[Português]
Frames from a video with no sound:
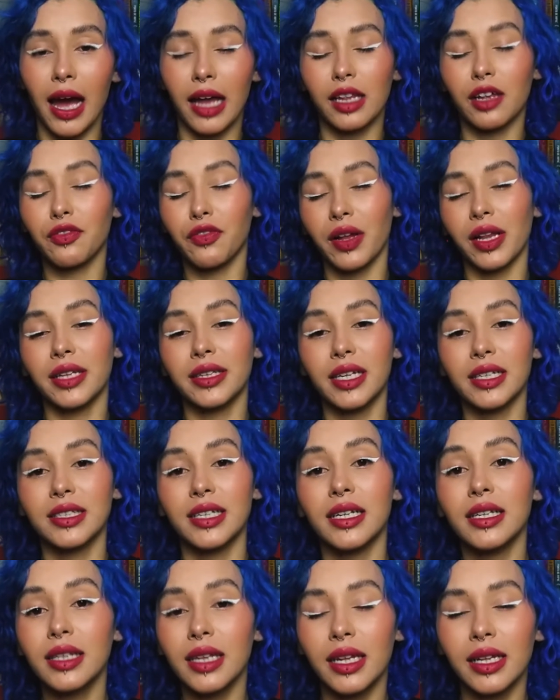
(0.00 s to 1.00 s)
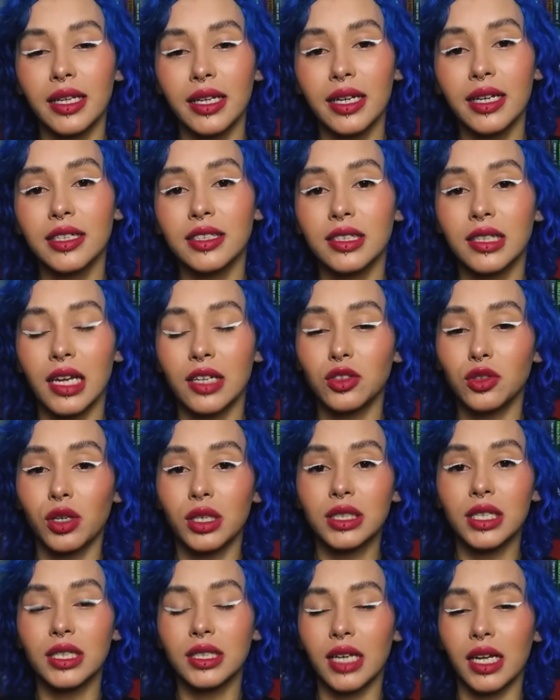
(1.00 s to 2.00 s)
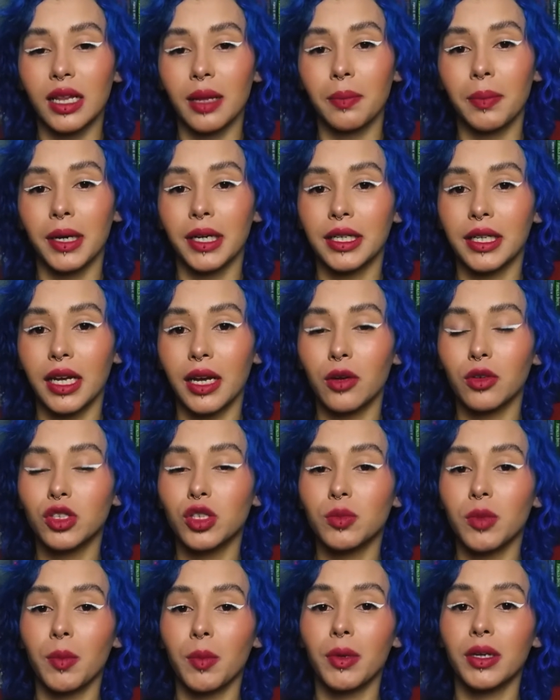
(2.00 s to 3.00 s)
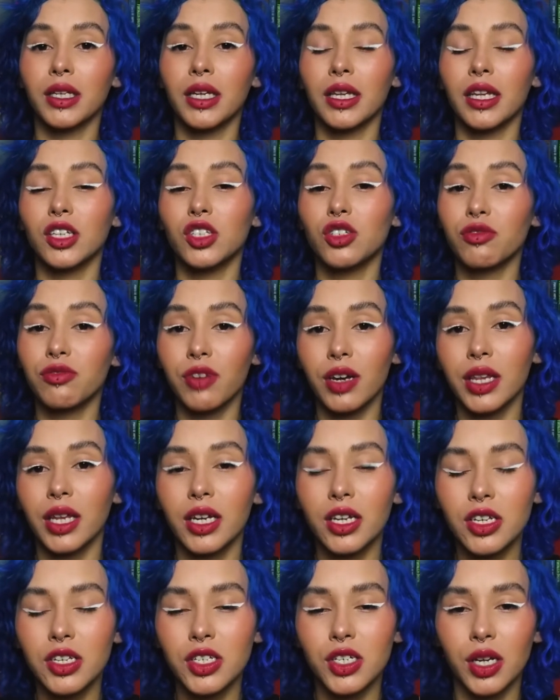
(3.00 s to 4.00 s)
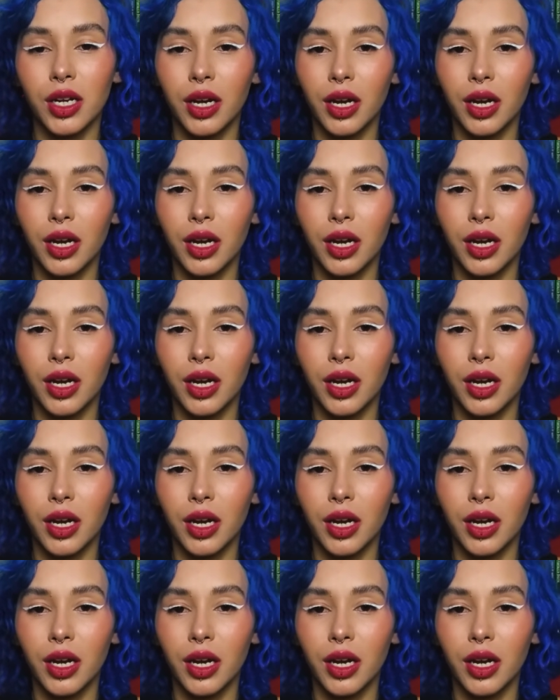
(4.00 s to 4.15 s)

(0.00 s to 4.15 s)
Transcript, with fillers: ela fala nas entrelinhas das coisas que ela perdeu de uma maneira diferente,